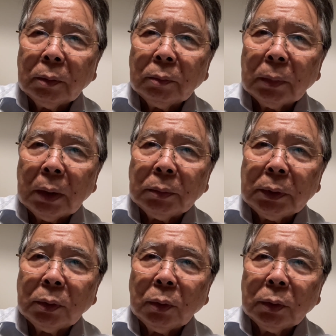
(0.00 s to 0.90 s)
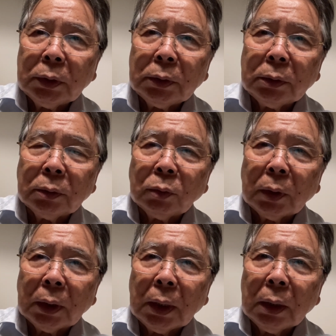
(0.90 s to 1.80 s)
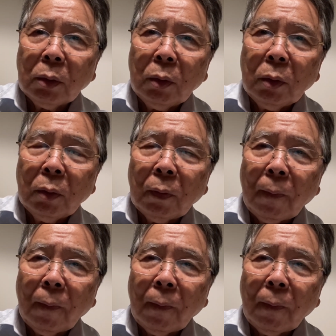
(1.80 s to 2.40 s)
うまあ見通しっていうのかなこ